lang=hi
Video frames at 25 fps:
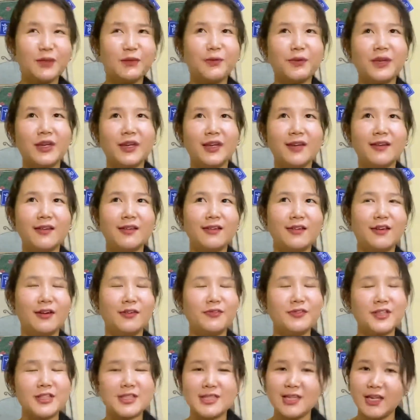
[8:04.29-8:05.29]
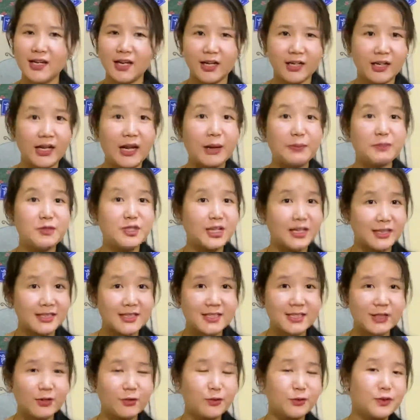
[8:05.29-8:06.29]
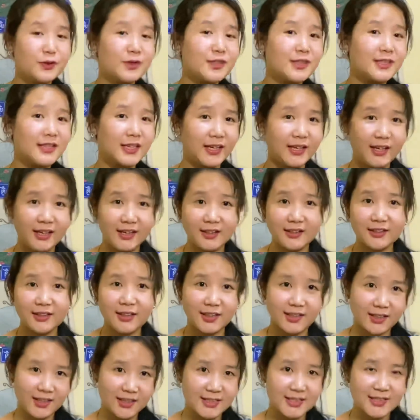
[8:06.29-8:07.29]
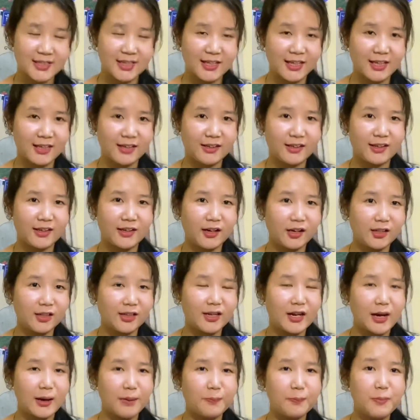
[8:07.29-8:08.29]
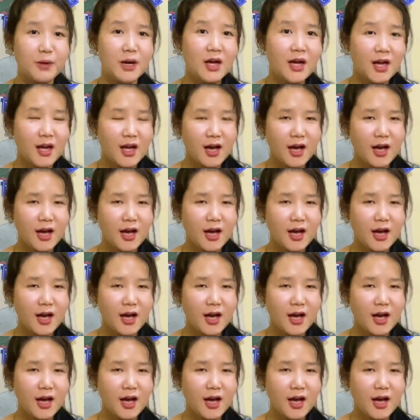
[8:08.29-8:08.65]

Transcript: क्योंकि ऑब्वियसली अगर आप जेलिसी को सही तरीके से लेंगे अगर आप